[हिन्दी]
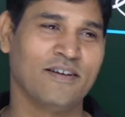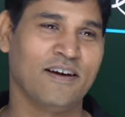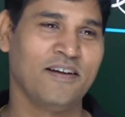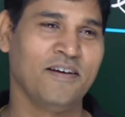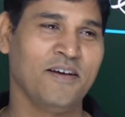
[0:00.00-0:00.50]

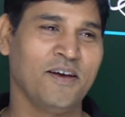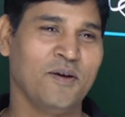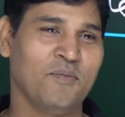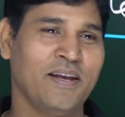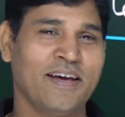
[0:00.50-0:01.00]
है ना
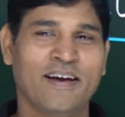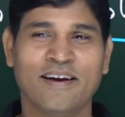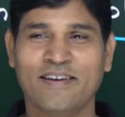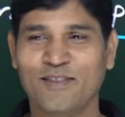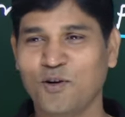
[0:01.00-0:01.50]
मैंने कहा
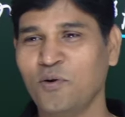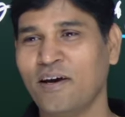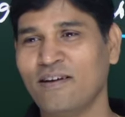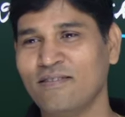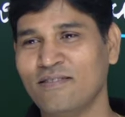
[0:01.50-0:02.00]
कि देखो
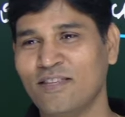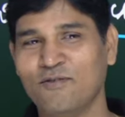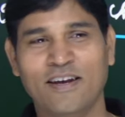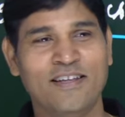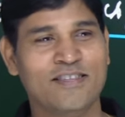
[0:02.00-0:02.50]
यार
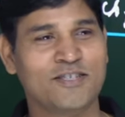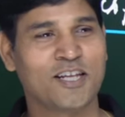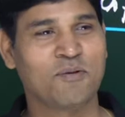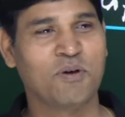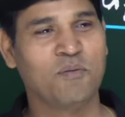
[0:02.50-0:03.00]
दिवाली
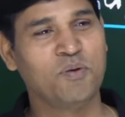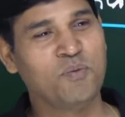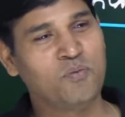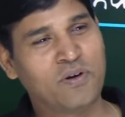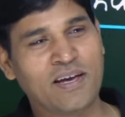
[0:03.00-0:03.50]
दशहरे में अभी भी
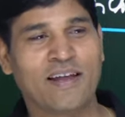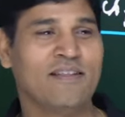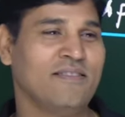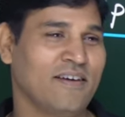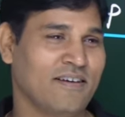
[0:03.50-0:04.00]
वही
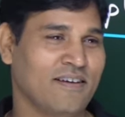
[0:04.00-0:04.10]
आनंद है